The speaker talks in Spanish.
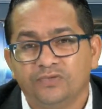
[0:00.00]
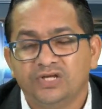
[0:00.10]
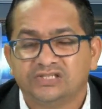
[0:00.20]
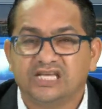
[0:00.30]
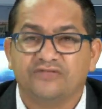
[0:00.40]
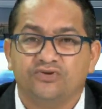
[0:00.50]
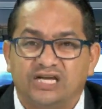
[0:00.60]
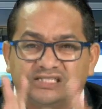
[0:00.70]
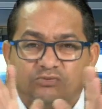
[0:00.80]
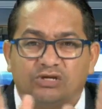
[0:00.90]
Se dio
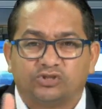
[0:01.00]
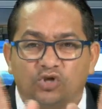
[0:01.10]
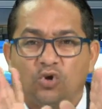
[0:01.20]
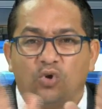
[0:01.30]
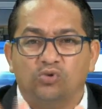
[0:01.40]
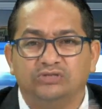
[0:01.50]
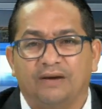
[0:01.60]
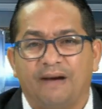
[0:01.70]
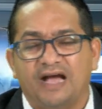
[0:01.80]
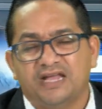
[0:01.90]
una situación con una
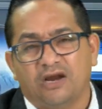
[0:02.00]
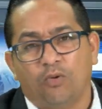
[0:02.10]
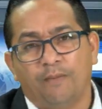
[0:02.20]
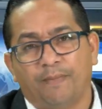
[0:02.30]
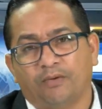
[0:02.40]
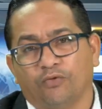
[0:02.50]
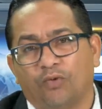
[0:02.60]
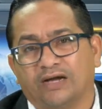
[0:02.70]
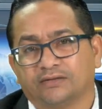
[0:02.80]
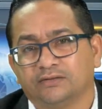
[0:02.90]
valla en la Juan Pablo
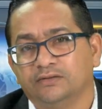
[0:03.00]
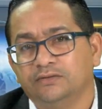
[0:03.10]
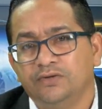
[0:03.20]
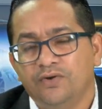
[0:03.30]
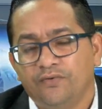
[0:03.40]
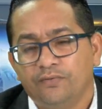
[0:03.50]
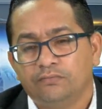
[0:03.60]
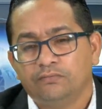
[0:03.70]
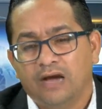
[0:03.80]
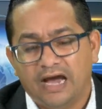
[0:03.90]
Duarte.
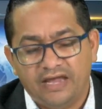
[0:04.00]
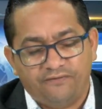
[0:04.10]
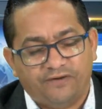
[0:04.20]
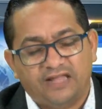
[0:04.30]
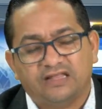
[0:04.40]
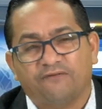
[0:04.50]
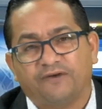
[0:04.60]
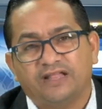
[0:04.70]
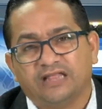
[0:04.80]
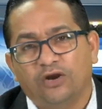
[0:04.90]
Ahí frente a
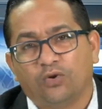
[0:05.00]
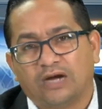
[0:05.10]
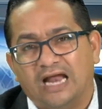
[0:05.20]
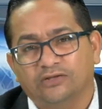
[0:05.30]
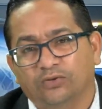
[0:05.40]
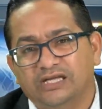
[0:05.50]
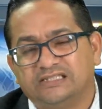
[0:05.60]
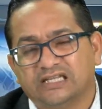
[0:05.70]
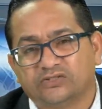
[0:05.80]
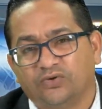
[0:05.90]
frente al local de
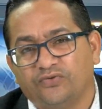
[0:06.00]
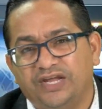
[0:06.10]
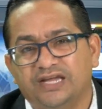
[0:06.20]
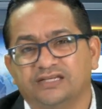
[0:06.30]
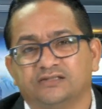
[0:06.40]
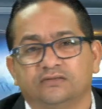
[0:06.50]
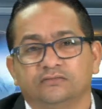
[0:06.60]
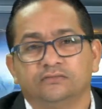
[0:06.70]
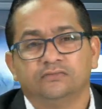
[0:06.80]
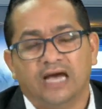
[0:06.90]
Ulises Rodríguez.
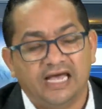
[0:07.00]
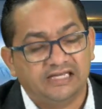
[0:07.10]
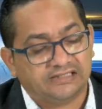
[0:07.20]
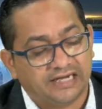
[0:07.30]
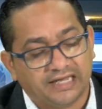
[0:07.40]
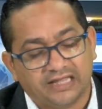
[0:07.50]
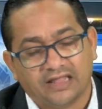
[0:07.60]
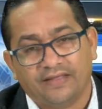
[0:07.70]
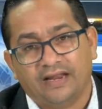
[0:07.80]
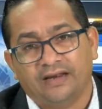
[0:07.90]
Ahí
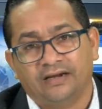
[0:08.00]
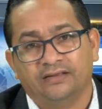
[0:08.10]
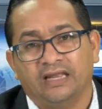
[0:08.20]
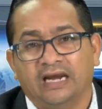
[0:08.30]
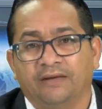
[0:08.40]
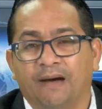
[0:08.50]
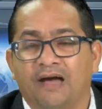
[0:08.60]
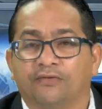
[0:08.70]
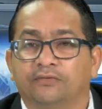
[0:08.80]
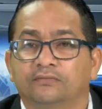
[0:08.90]
cerquita del
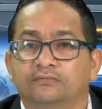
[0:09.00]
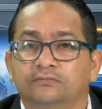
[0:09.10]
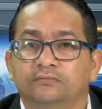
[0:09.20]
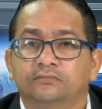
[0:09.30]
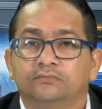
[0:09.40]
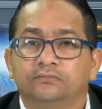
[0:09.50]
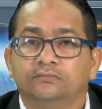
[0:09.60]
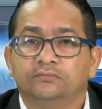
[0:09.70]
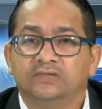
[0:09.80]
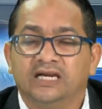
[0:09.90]
elevado,
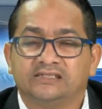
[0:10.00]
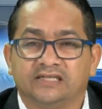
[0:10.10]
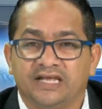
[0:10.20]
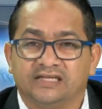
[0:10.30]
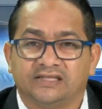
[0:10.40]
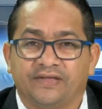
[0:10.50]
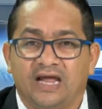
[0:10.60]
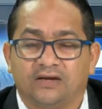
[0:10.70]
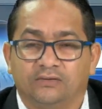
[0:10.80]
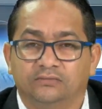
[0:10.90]
de la estrella
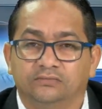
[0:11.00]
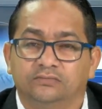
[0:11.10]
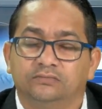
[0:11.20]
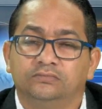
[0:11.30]
Sadalá con